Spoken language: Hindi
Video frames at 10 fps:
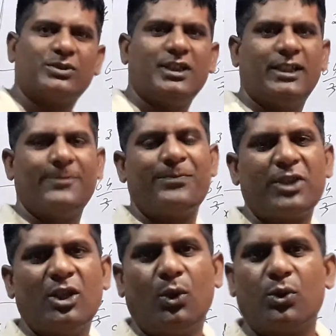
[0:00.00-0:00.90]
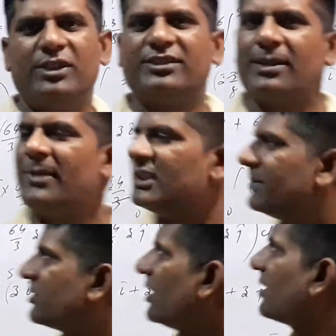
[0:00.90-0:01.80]
होता है और इसके बाद
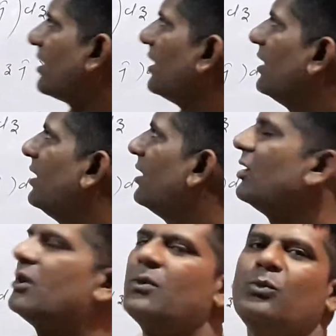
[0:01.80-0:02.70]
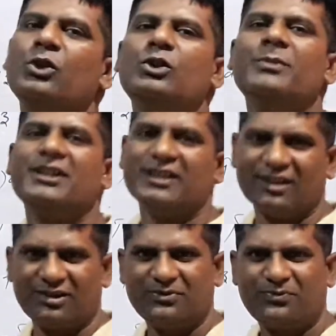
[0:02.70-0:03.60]
हम स्टार्ट करेंगे वॉल्यूम
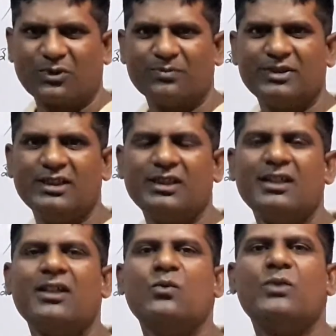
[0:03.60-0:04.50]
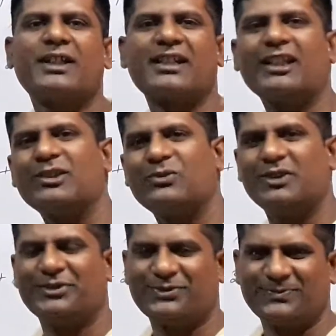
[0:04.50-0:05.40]
इंटीग्रल फ्रॉम दी वेक्टर
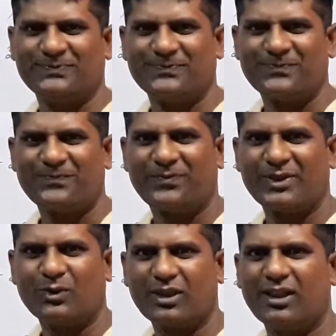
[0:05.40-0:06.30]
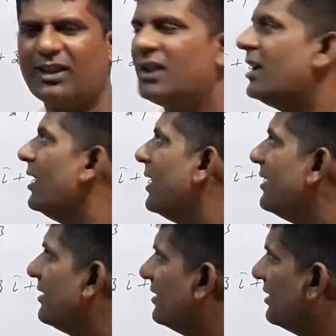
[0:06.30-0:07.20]
कैलकुलस ओके
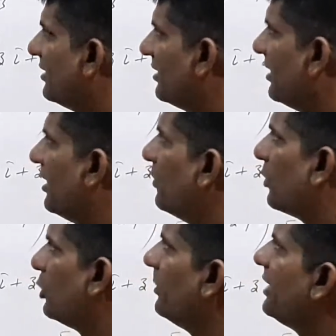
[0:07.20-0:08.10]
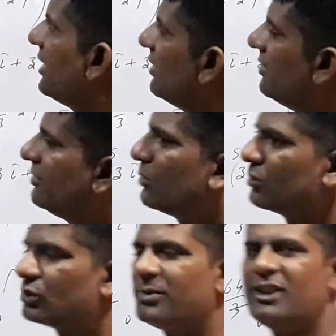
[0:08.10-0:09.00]
एंड वॉल्यूम इंटीग्रल इज
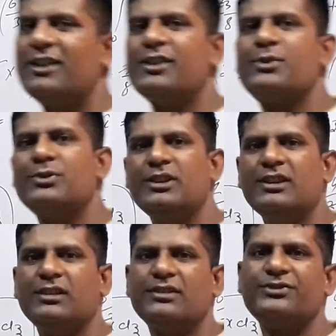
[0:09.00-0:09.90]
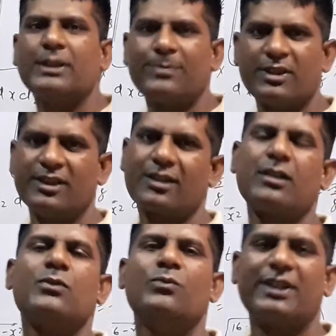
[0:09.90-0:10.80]
ऑल्सो भी रिलेटेड टू दी चैप्टर
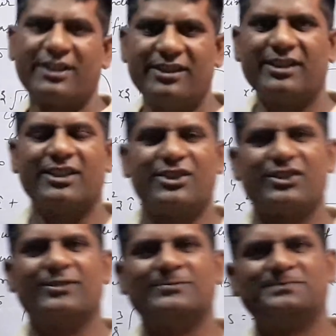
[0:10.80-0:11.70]
वैक्टर इंटीग्रेशन